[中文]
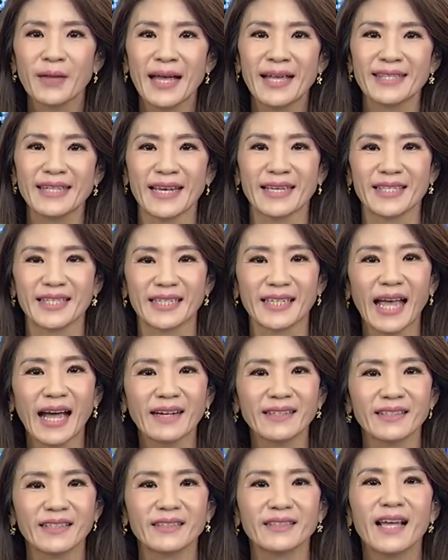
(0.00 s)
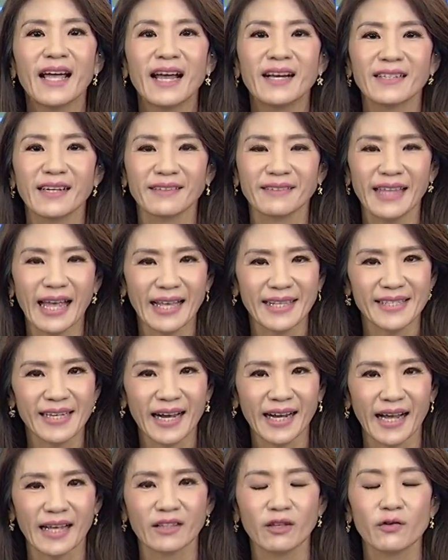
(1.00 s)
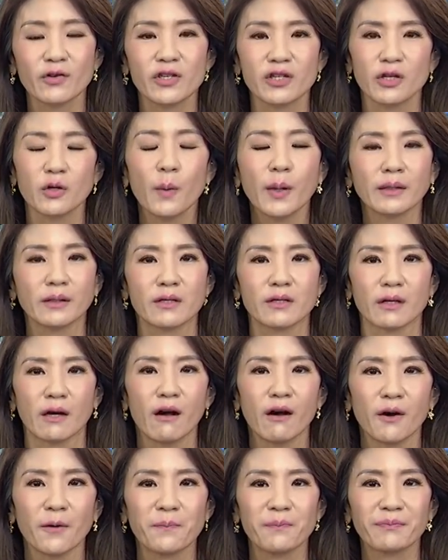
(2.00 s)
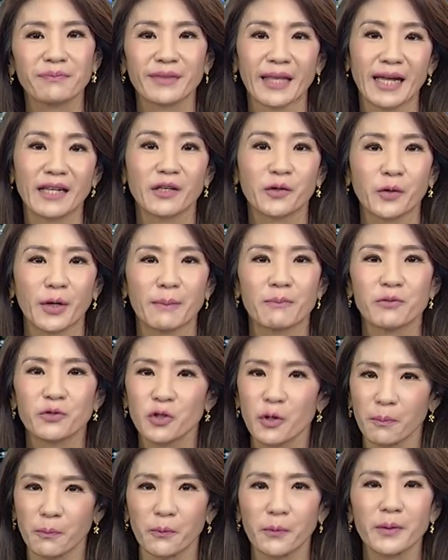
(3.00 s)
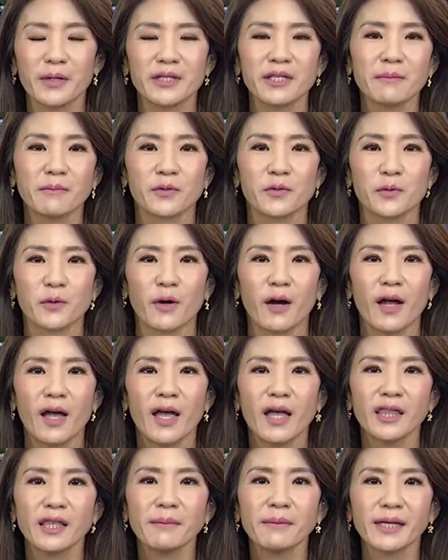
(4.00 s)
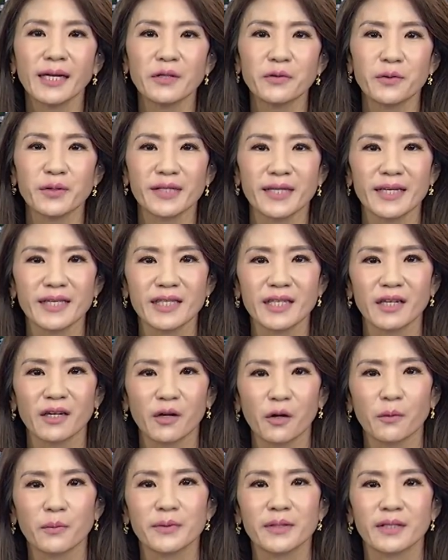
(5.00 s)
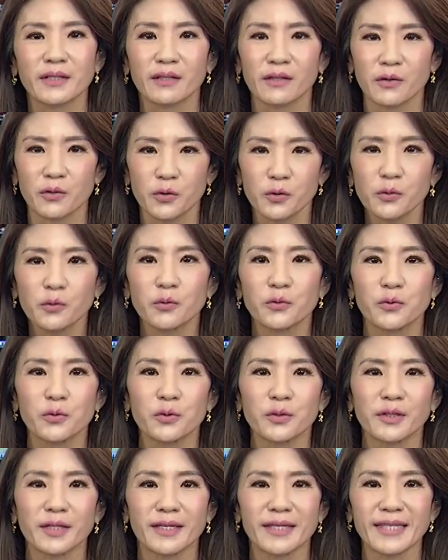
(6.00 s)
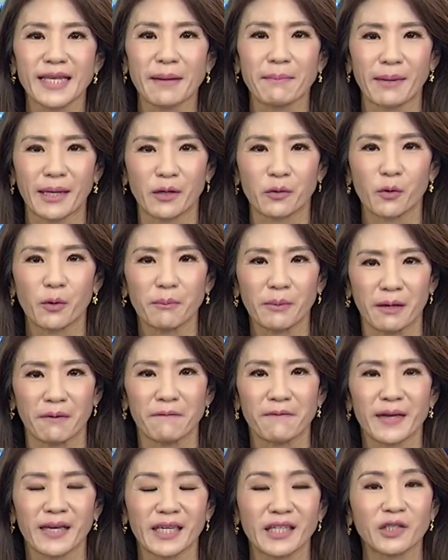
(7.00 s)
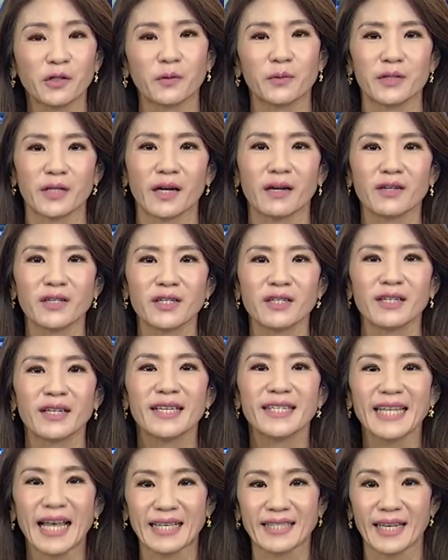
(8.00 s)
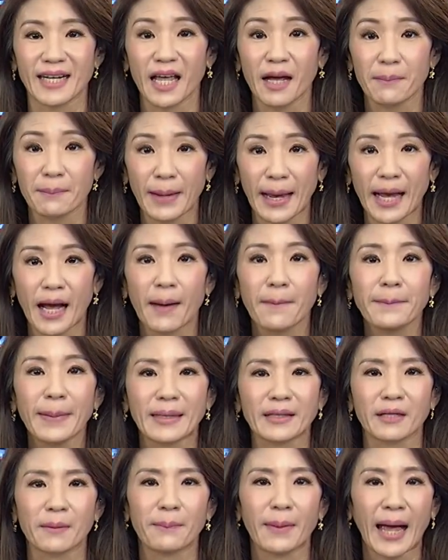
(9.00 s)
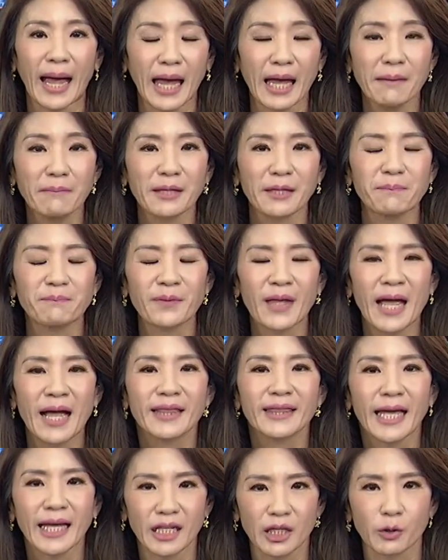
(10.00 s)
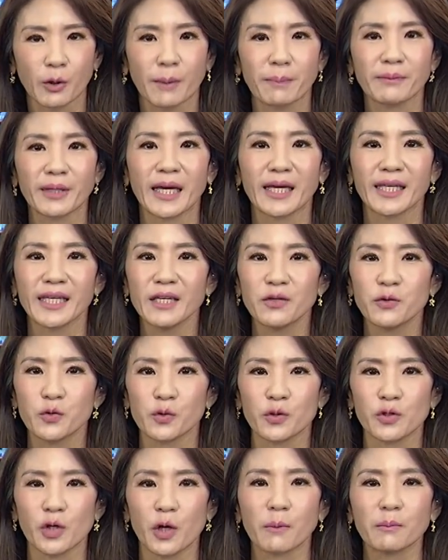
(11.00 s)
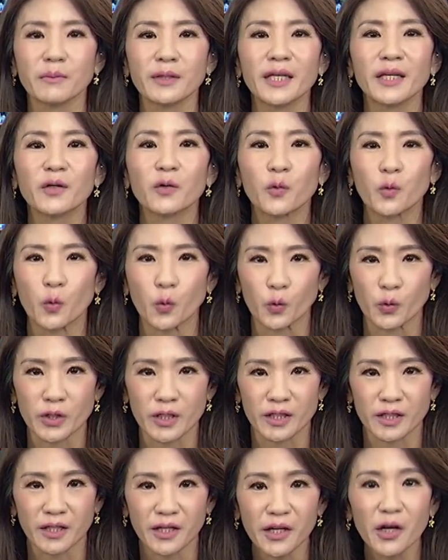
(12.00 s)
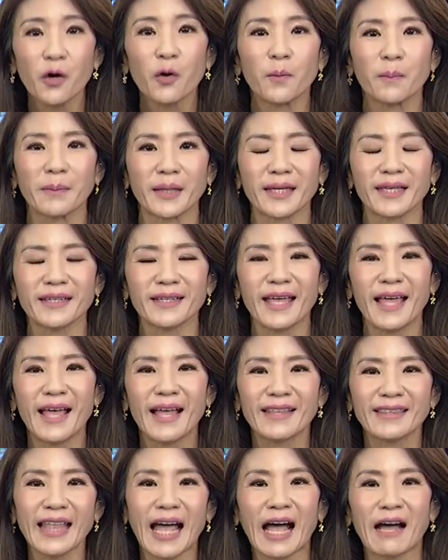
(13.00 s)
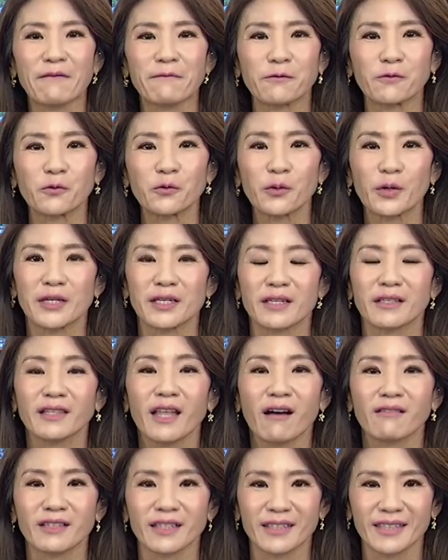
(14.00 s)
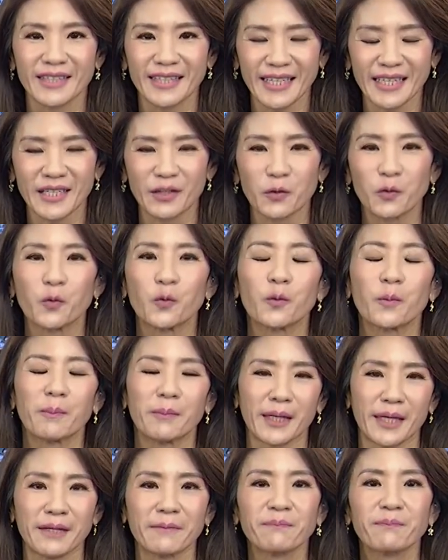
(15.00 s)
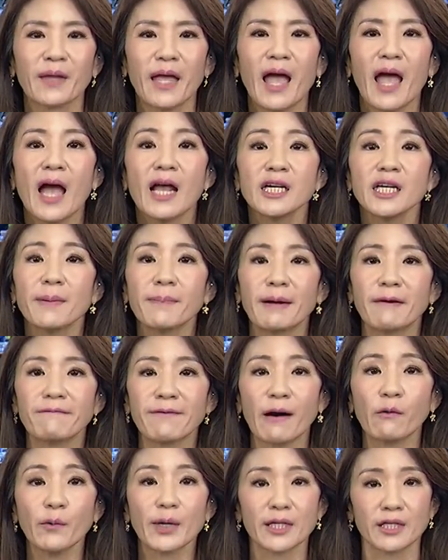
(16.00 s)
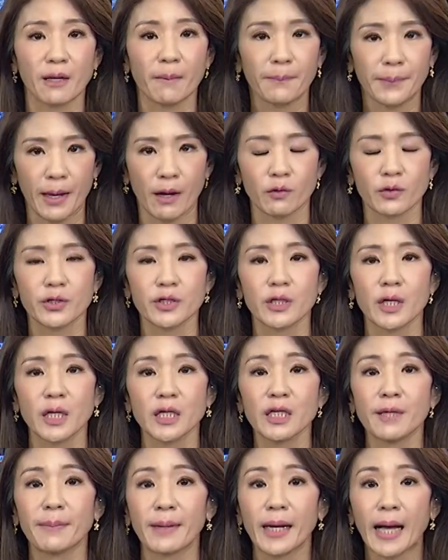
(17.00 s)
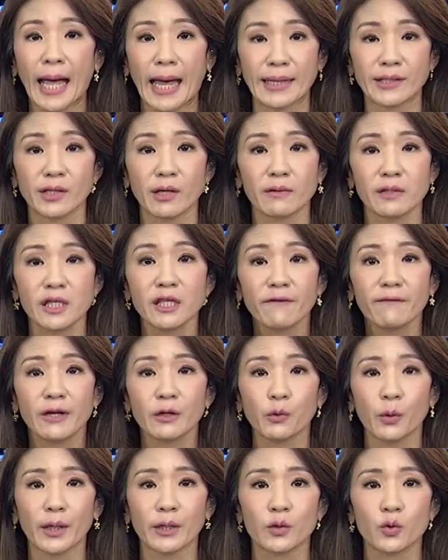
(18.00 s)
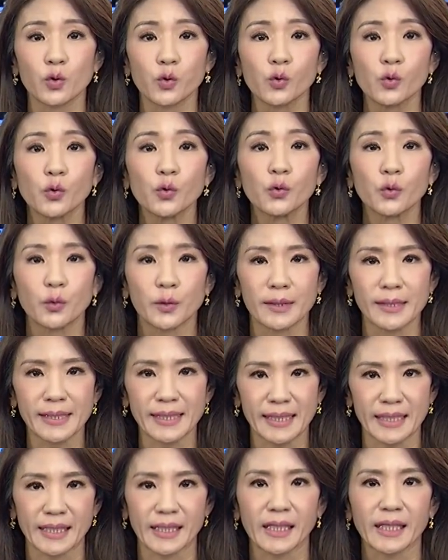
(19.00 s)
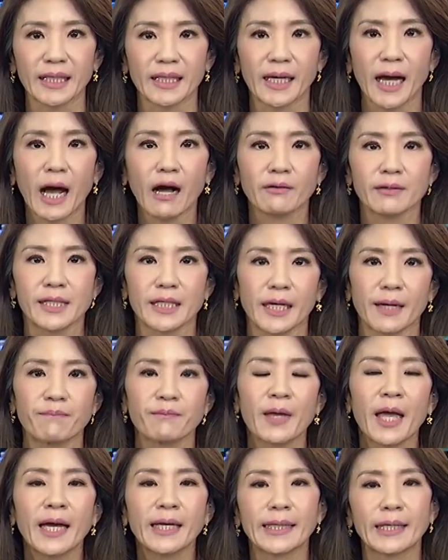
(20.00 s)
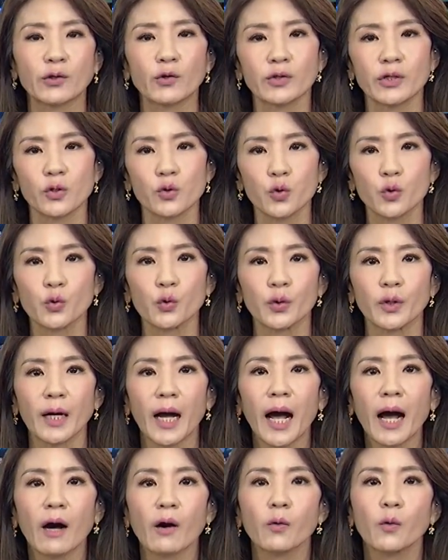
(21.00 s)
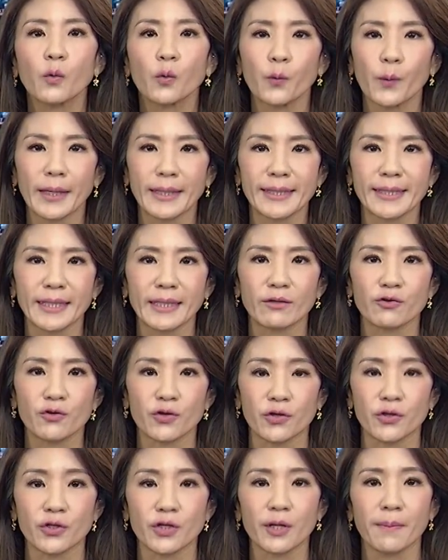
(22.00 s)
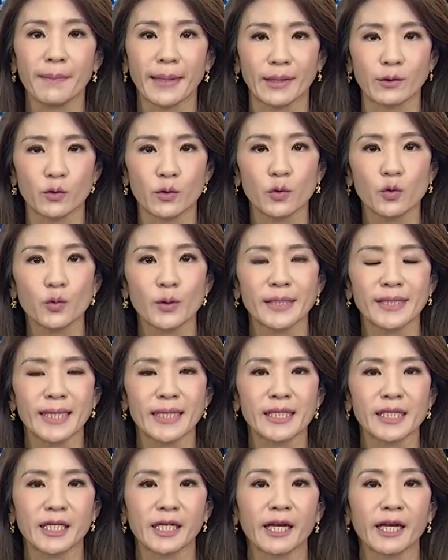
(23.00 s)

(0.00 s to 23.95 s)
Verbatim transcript: 在其他人让大家感到失望的时候。Telegram 就不会这么做。那么，根据监测公司的数据呢，在美国免费应用城市下载量排行榜的排名，Telegram 也一举从第五十六名大幅跃升到了第五名。日本防卫省表示，日本海上自卫队出云级一号舰，也就是出云号护卫舰，实施美军最先进